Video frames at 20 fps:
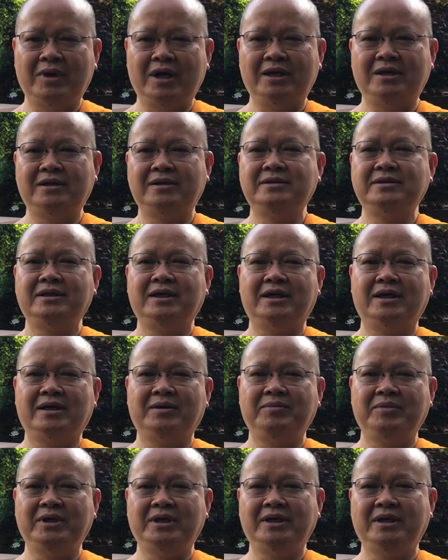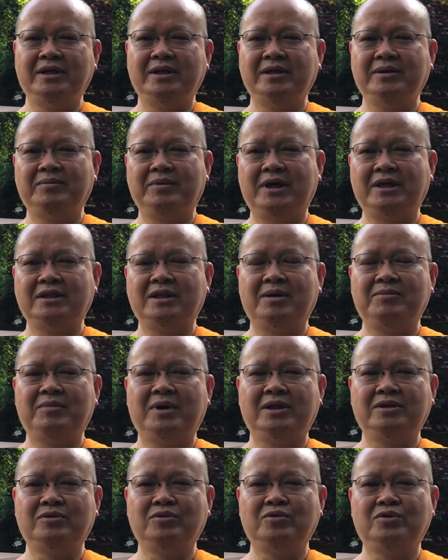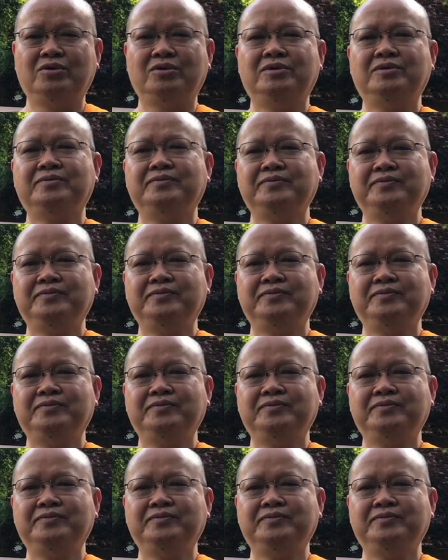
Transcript: วัดมีพระธรรมทูต